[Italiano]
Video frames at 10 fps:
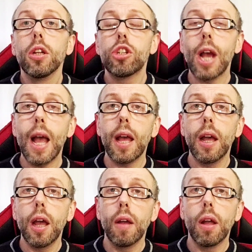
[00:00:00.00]

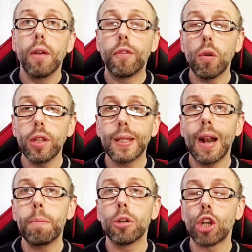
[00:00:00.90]
C'è eh, Fruit
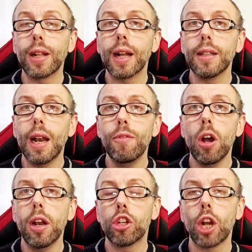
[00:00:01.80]
Lab, c'è il canale
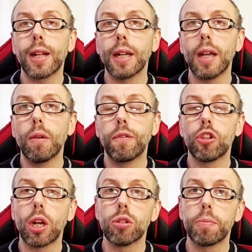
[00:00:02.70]
Viola e c'è il canale
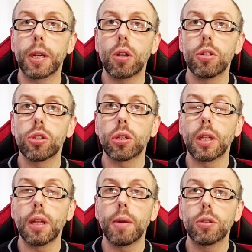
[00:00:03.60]
ufficiale Superchorus
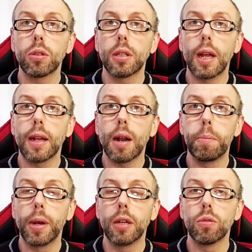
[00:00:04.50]
84 di Telegram
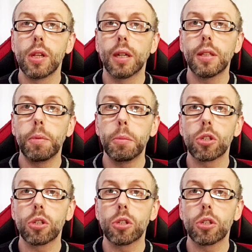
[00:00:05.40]
per le in anteprime,